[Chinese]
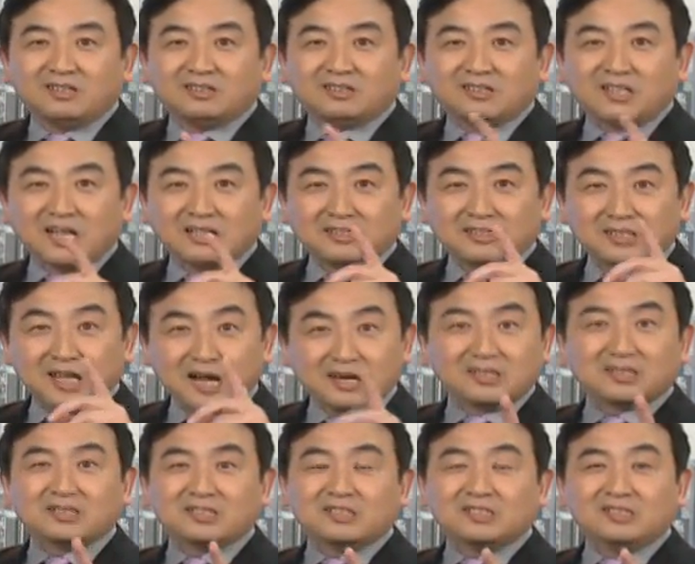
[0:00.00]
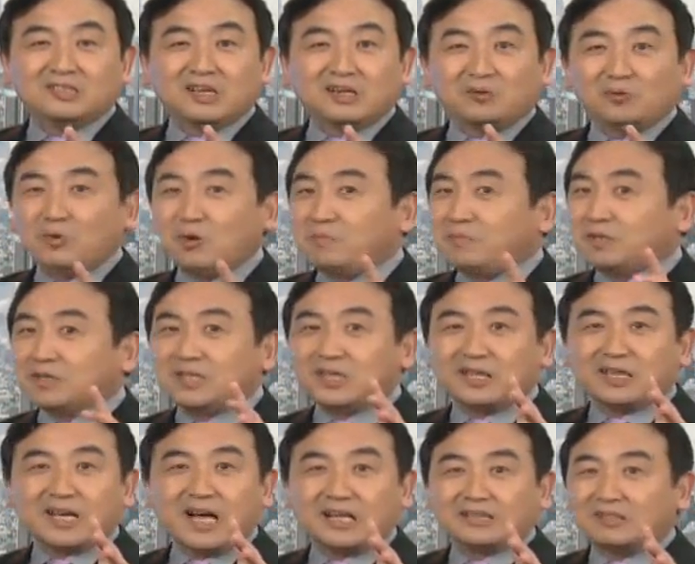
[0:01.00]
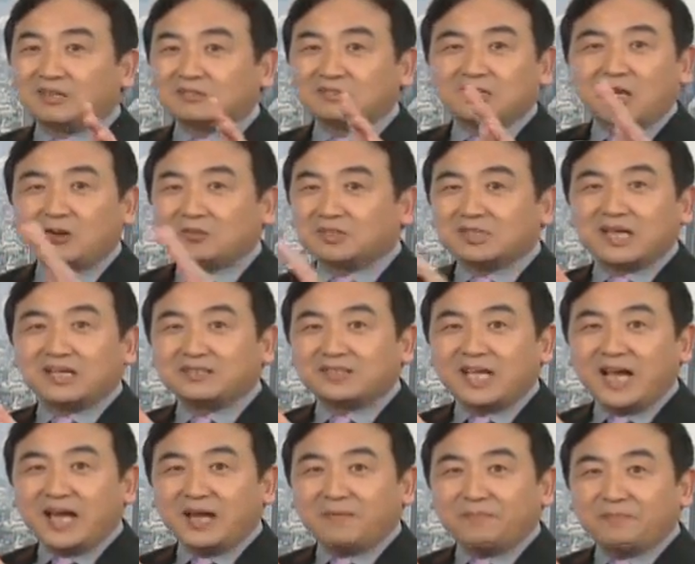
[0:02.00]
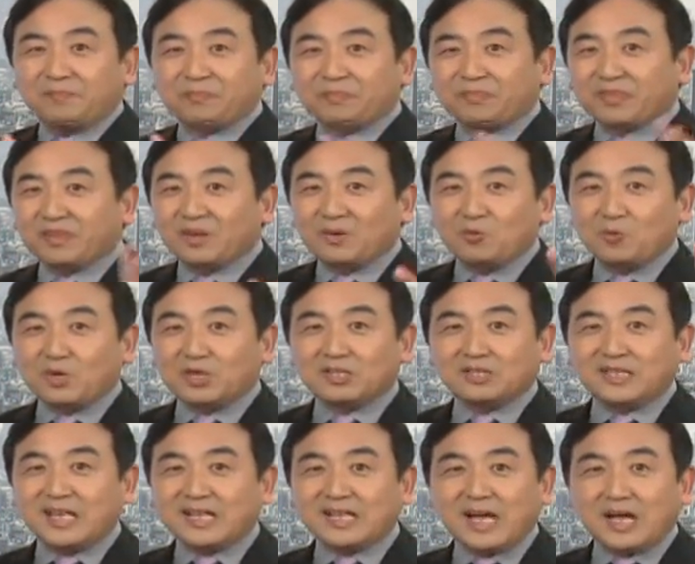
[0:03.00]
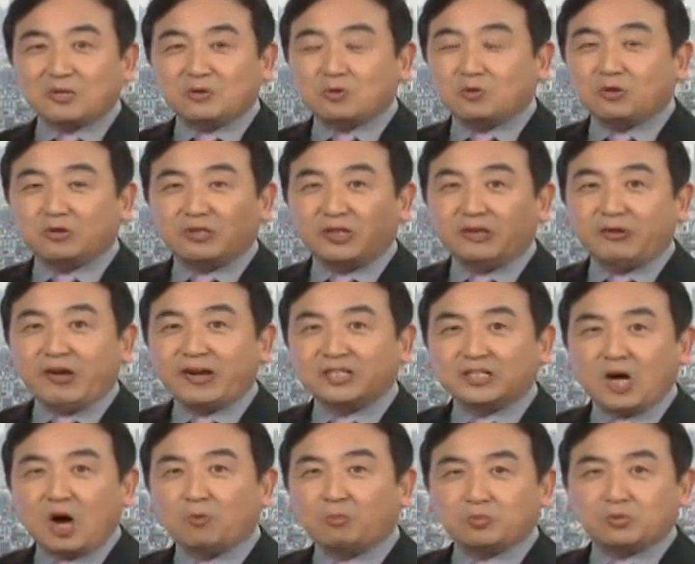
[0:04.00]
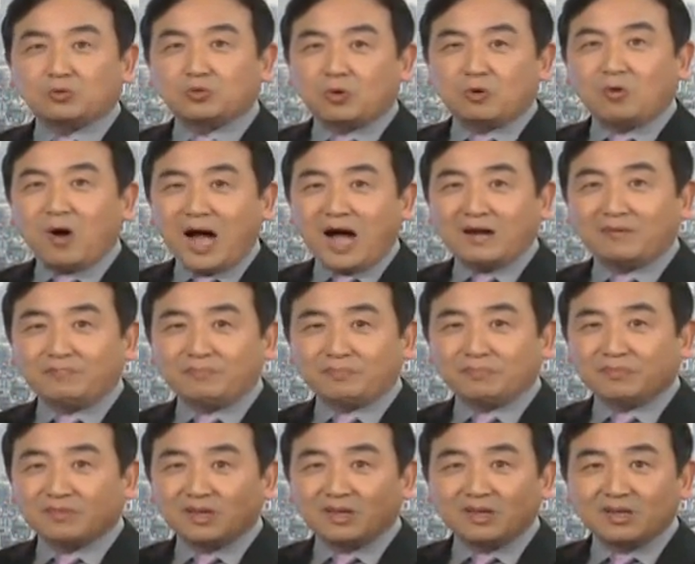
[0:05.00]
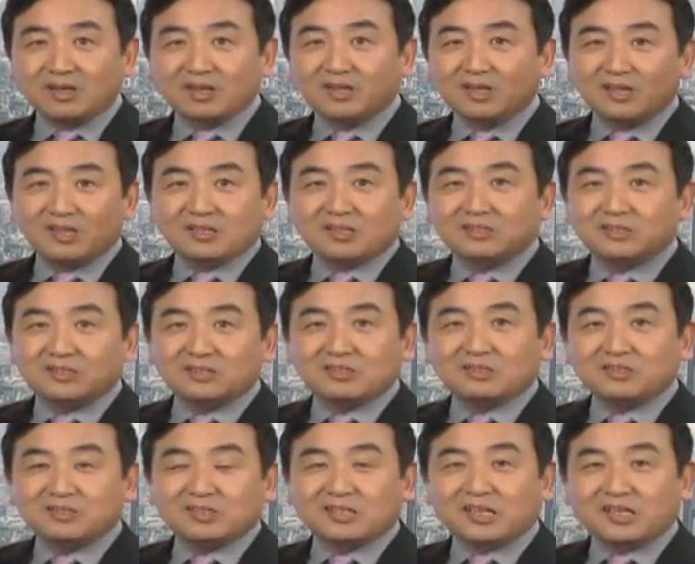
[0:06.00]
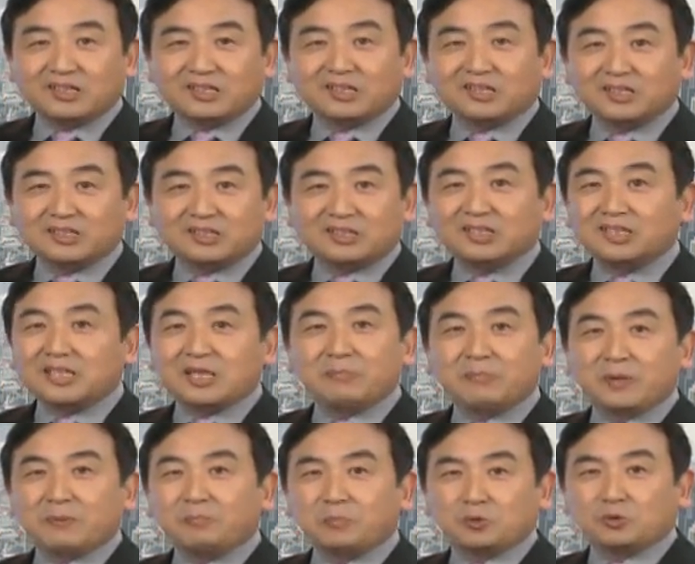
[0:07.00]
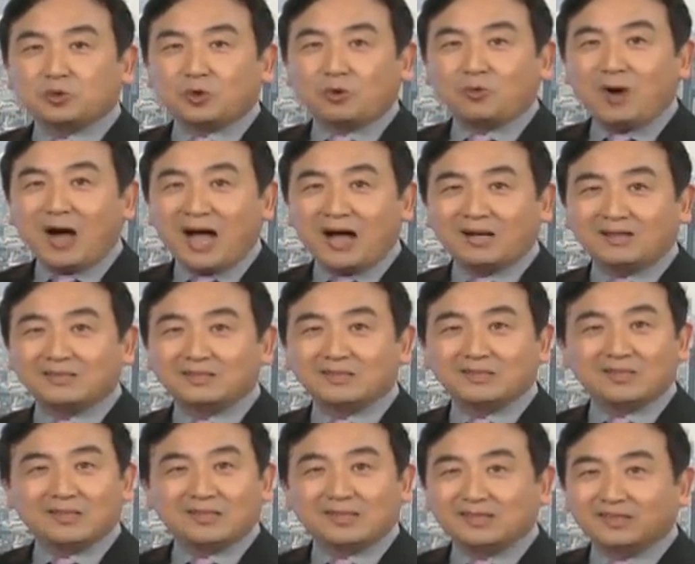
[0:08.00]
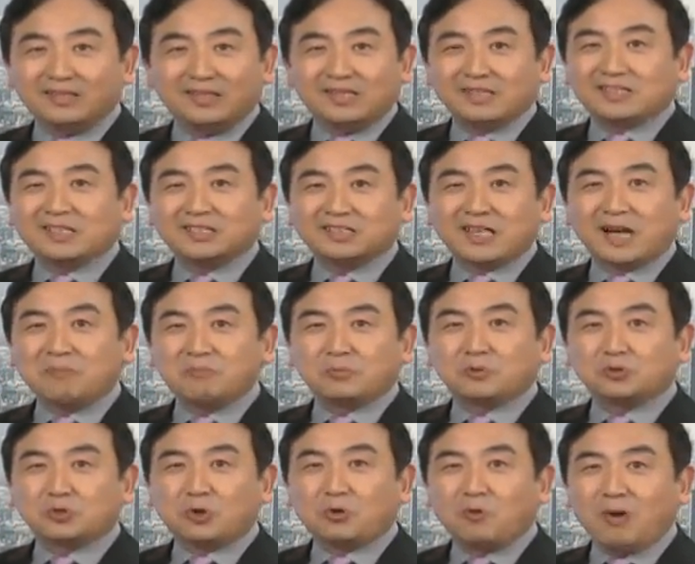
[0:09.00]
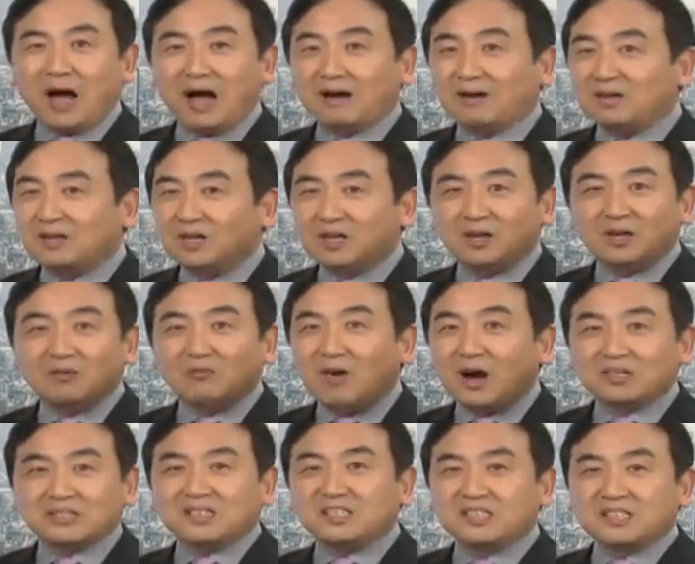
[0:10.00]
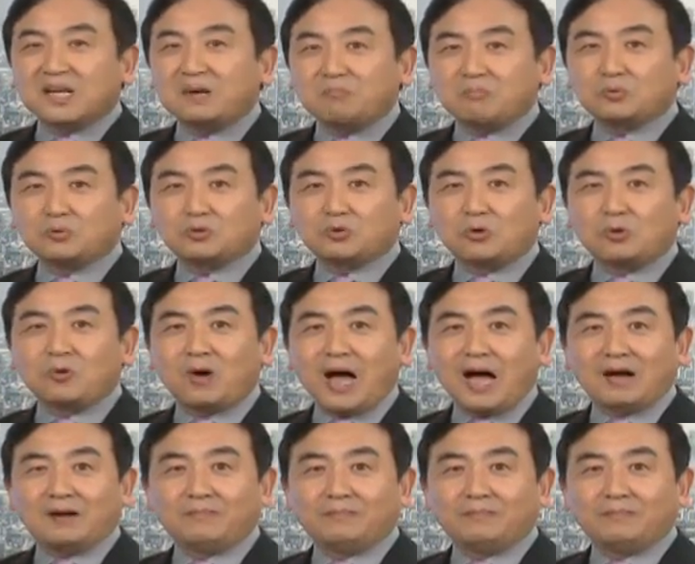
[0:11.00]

但当时的我们可以看到，到现在，我跟大家说，李元朝不说话，这个习近平不说话，李克强不说话，王岐山不说话，